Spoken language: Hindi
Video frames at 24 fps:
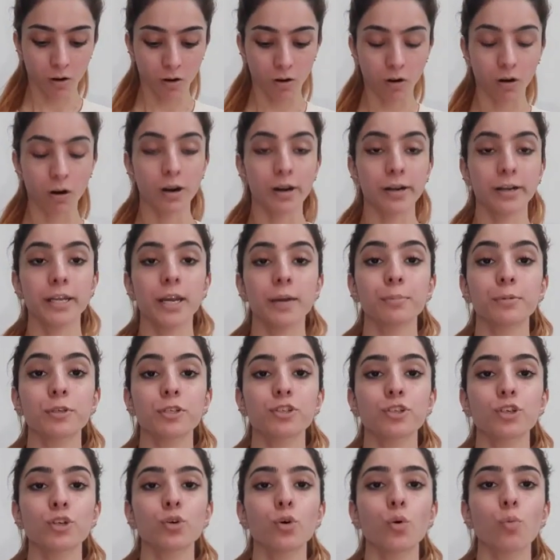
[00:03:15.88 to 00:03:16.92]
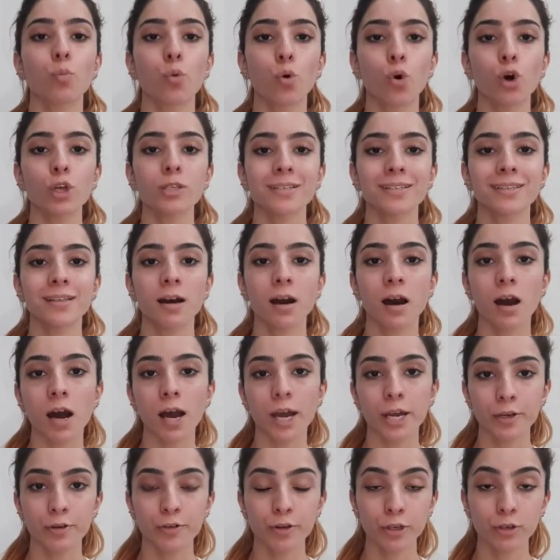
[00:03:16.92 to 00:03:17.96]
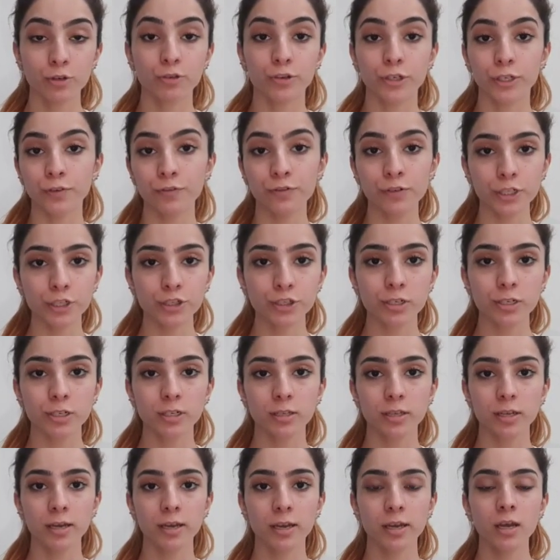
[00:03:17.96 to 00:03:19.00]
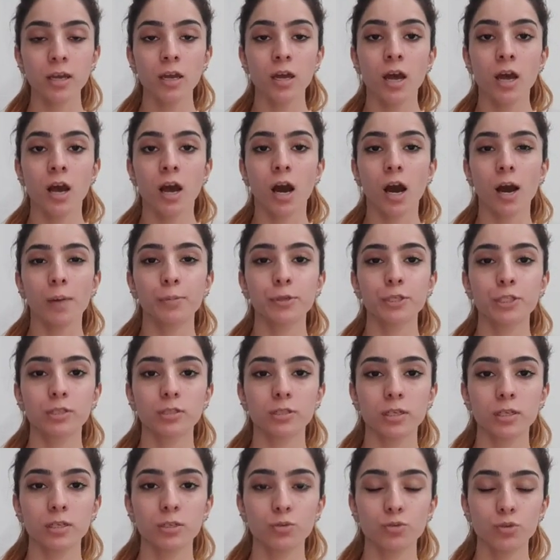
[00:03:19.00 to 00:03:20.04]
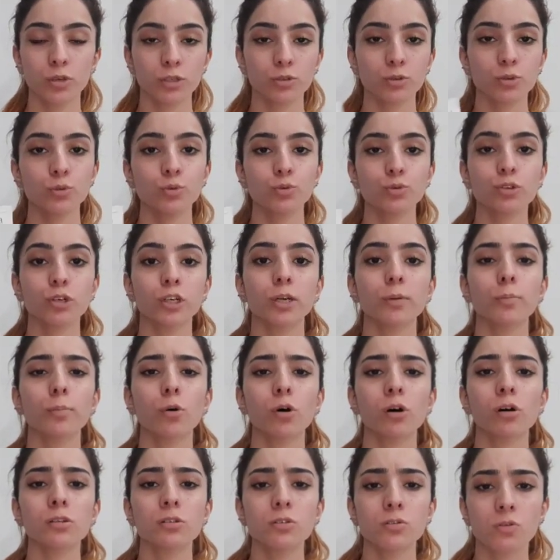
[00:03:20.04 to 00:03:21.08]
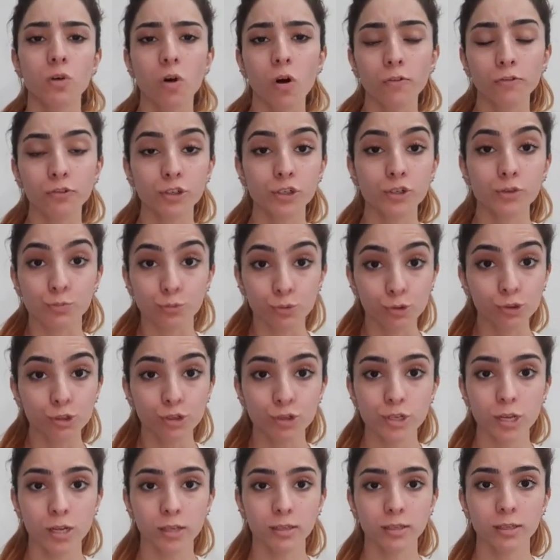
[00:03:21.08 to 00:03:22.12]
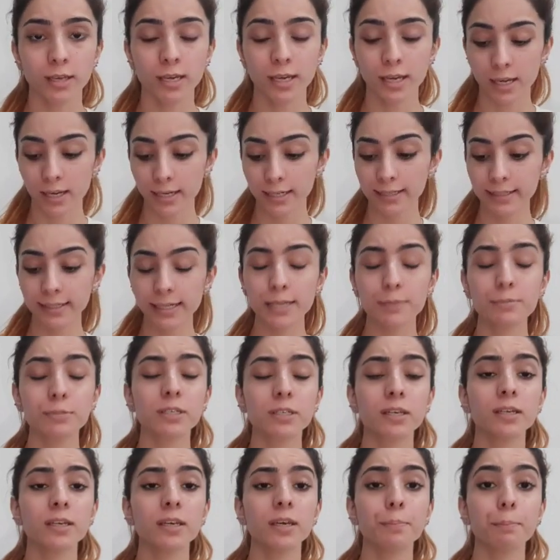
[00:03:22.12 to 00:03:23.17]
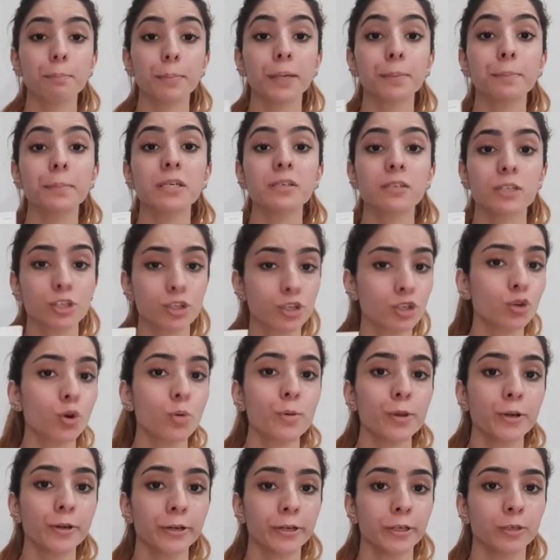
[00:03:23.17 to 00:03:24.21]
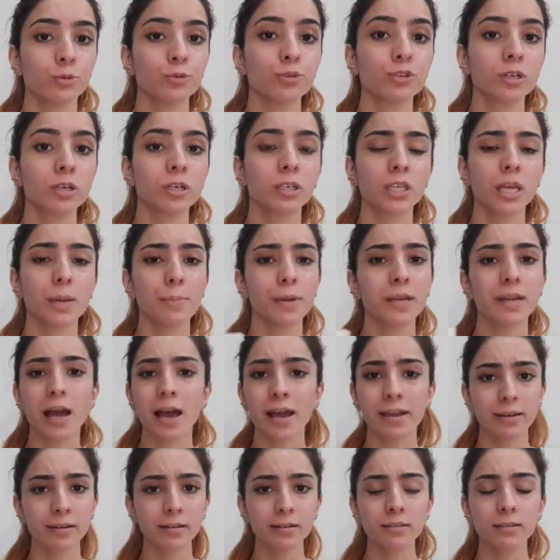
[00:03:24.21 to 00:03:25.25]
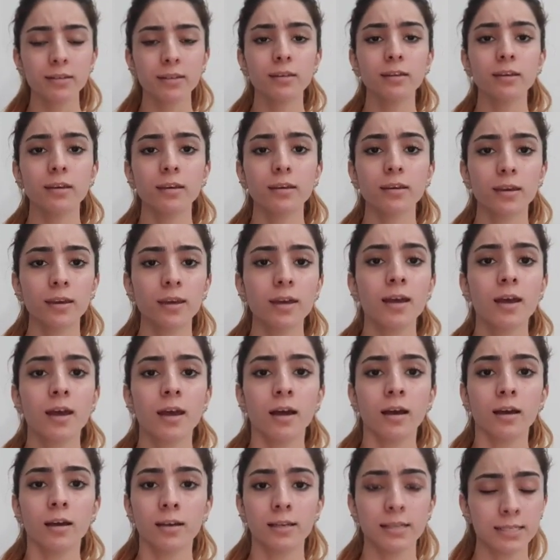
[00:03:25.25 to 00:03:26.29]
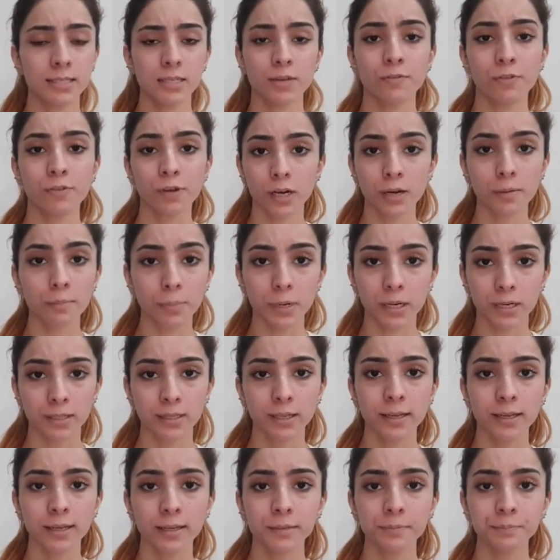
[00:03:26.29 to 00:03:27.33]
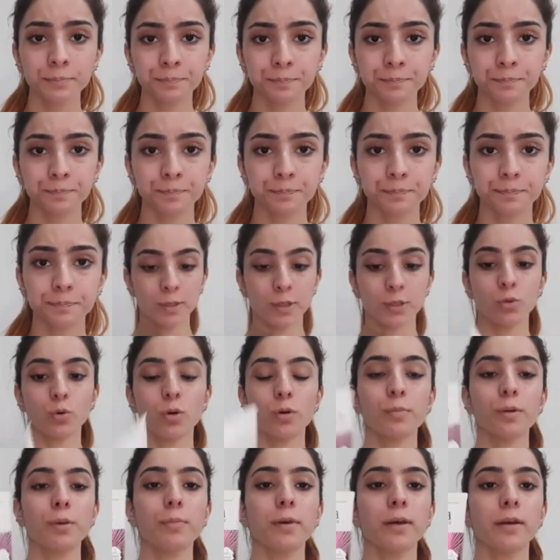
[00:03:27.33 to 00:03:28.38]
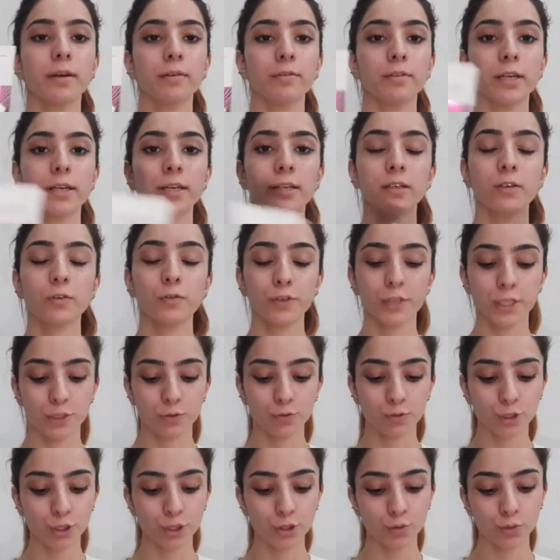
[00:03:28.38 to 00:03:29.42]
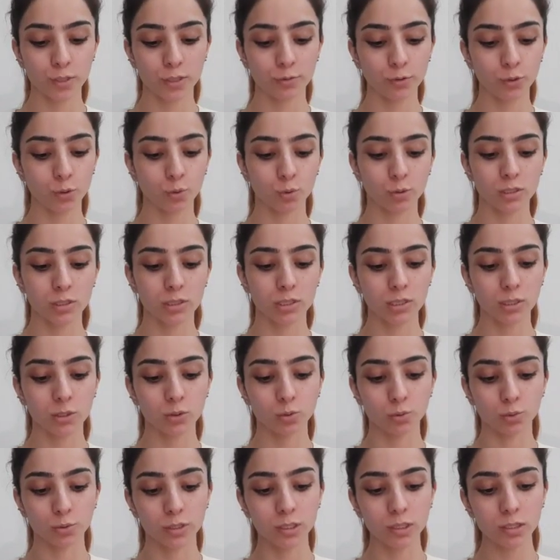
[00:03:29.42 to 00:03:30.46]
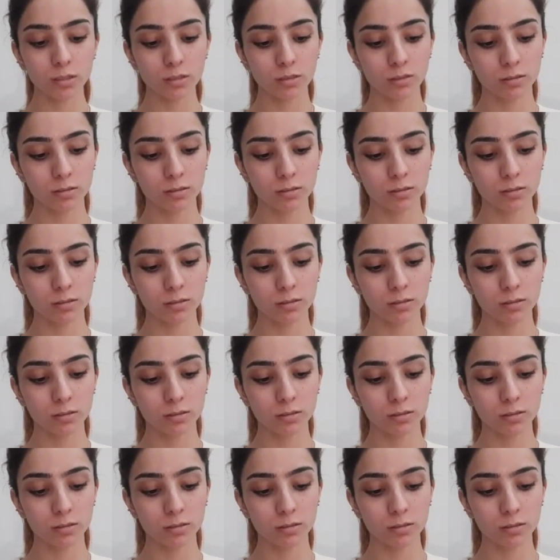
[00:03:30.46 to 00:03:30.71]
और ये आपकी स्किन को बहुत ज़्यादा हाइड्रेट और रिफ्रेश करता है आपकी स्किन जो है इसको यूज़ करके बहुत सॉफ्ट और स्मूथ हो जाती है इट क्लेम्स के ये पिगमेंटेशन को भी रिड्यूस करता है बट आई डेंट थिंक कि ये इससे फ़र्क पड़ता है तो अभी मैं एवलाइन का फेस वॉश जो है वो थोड़ा सा लूँगी